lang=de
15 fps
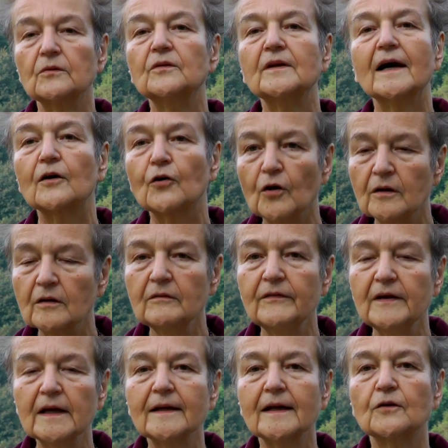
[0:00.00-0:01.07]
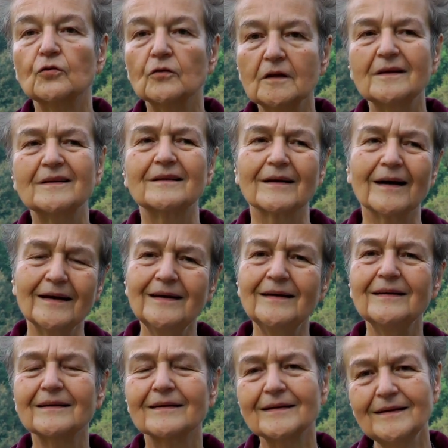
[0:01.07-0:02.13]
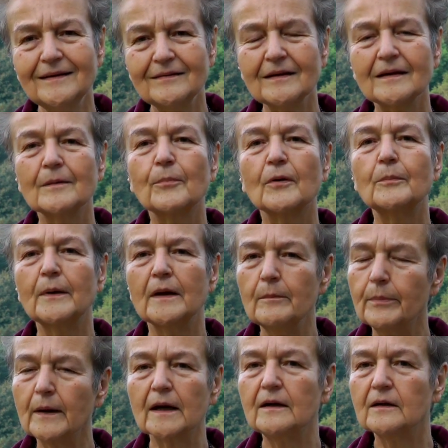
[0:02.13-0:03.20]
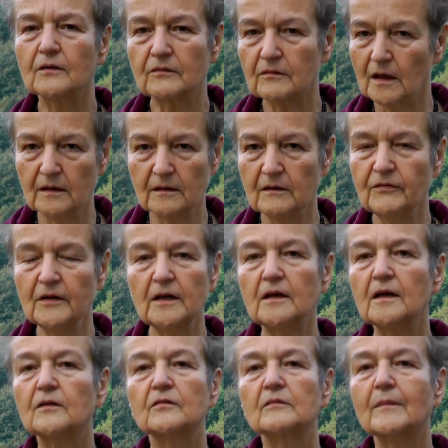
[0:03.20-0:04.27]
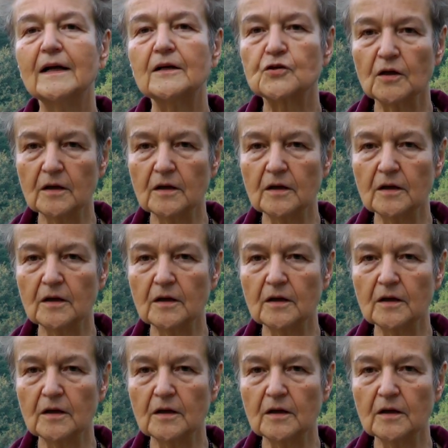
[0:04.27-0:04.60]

Und da können wir natürlich drei riesige Problembereiche sehen. Die will ich jetzt mal